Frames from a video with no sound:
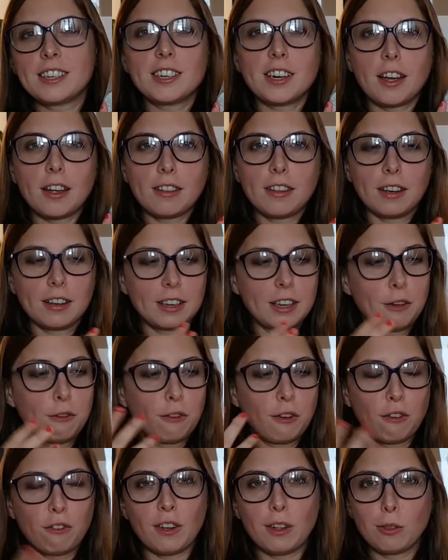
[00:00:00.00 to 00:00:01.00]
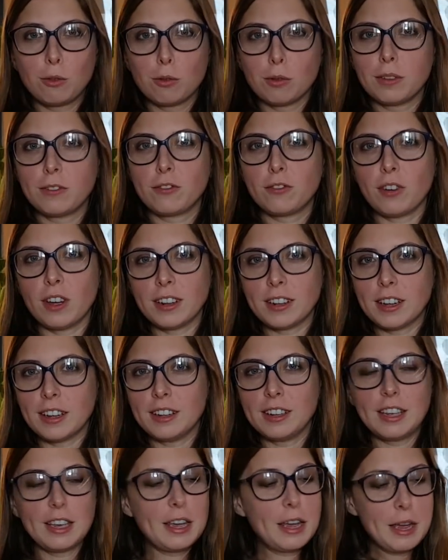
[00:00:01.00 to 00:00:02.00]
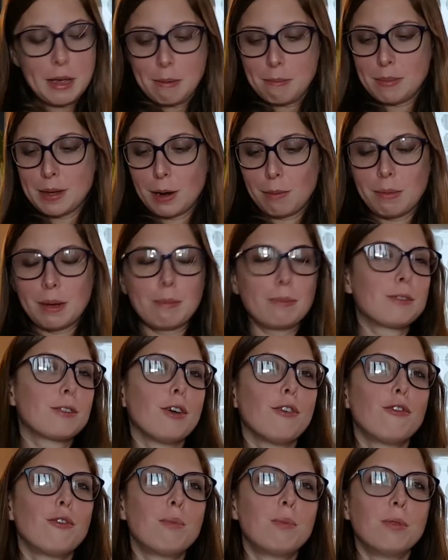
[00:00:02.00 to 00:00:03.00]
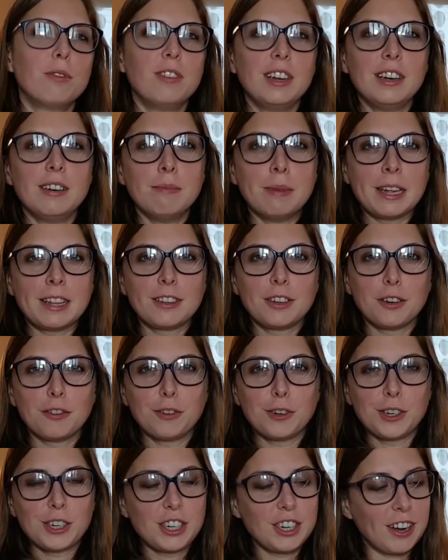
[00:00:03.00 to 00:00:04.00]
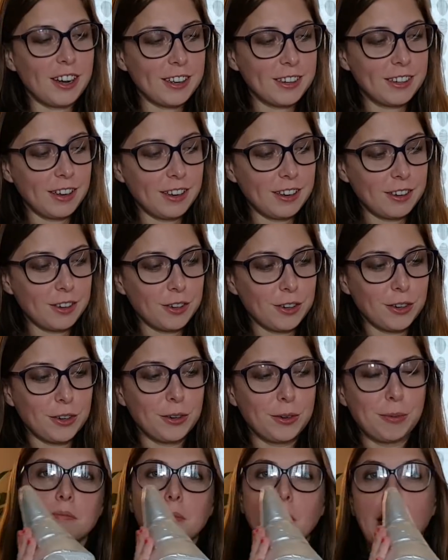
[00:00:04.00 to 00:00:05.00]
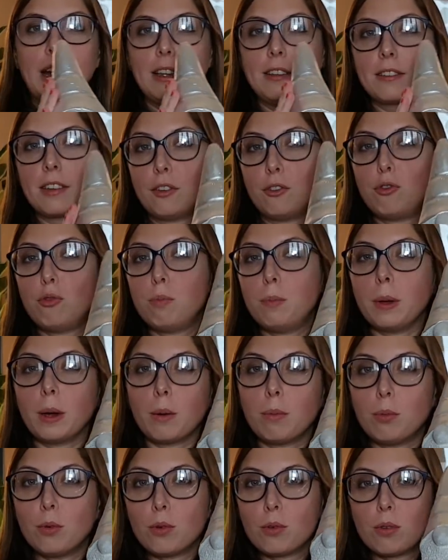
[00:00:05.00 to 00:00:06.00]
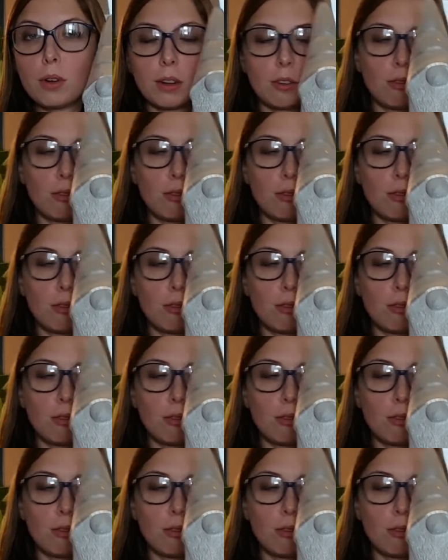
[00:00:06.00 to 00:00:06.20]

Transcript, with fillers: de jardin qui fait fête de fin d'année mais en même temps vous pouvez le mettre dans votre jardin, euh, bah, il sera super beau quoi